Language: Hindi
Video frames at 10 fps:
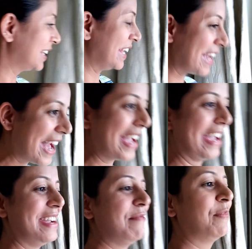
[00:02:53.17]
किया
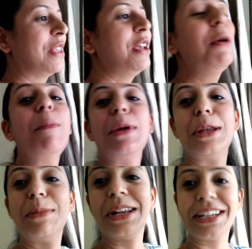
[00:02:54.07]
है
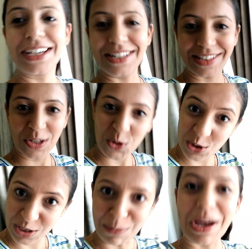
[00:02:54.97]
मैंने मेरे घर से कुछ
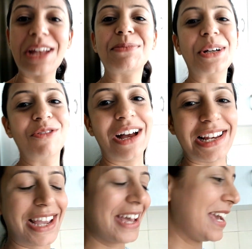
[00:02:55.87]
सामान मंगवा
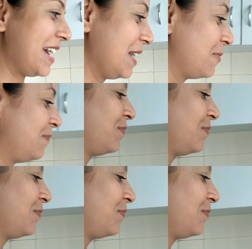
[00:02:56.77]
लिया है